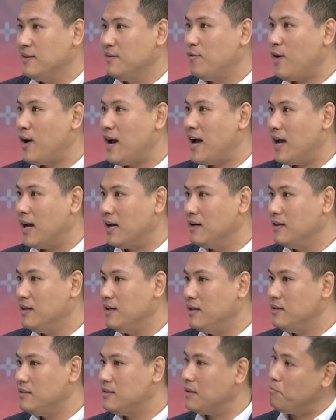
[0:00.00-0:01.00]
ว่าเฮ้
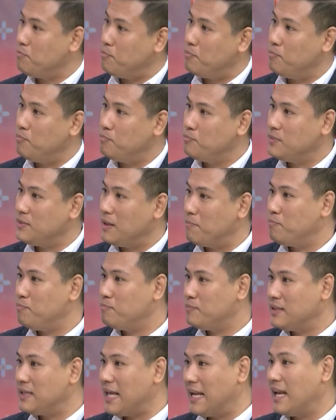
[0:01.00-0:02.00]
ยจะจะ
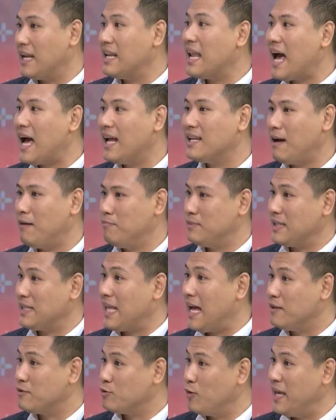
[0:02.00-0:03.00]
แต่ละร้านทำสไต
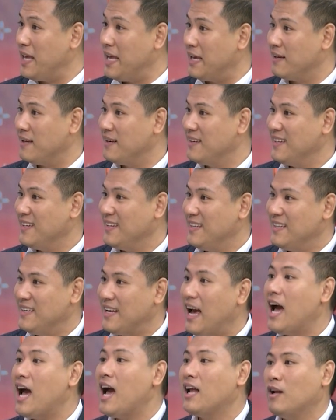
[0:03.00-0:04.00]
ล์ตัวเองครับ
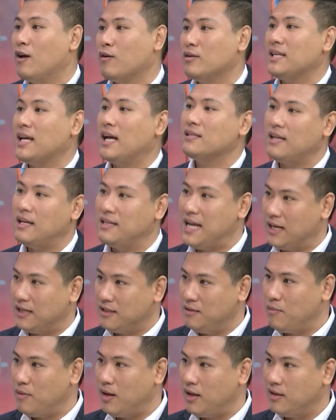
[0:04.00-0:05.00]
เราคือสร้างมาตรฐาน
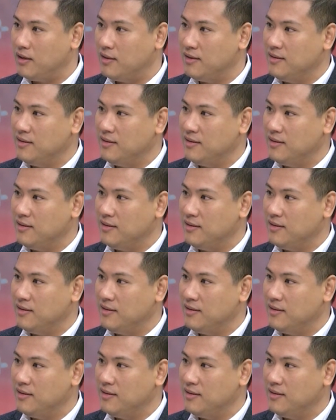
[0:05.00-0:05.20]
ขึ้นมา